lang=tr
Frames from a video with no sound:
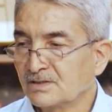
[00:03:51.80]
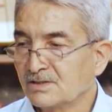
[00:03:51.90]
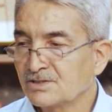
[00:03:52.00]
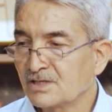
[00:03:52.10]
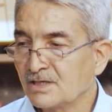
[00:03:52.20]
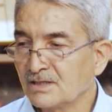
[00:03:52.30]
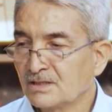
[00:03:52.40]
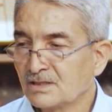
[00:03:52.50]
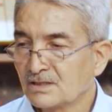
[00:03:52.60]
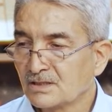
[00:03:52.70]
İşte
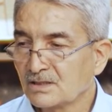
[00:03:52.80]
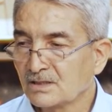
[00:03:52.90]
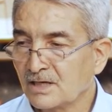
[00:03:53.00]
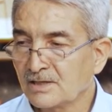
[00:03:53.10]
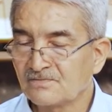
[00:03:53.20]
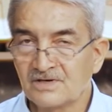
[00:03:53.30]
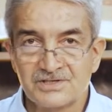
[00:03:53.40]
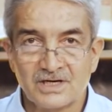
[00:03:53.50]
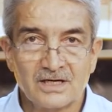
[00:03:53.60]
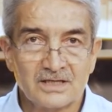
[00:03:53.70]
gayb ve
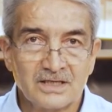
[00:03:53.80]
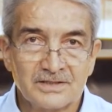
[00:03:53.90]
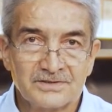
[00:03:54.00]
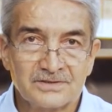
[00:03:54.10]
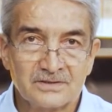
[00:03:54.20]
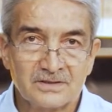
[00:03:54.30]
şehadet